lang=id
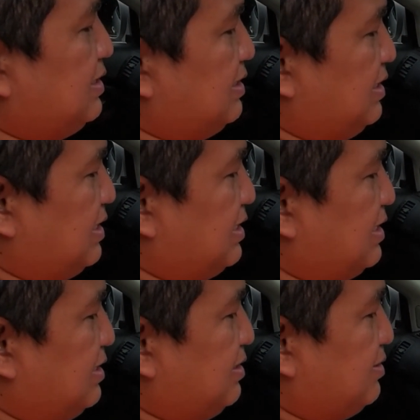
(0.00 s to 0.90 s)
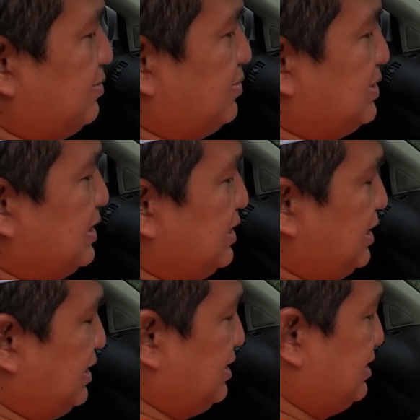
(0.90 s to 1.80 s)
ini akan turun
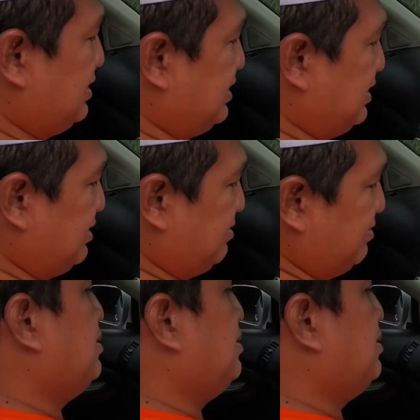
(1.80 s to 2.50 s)
sendiri. Gitu.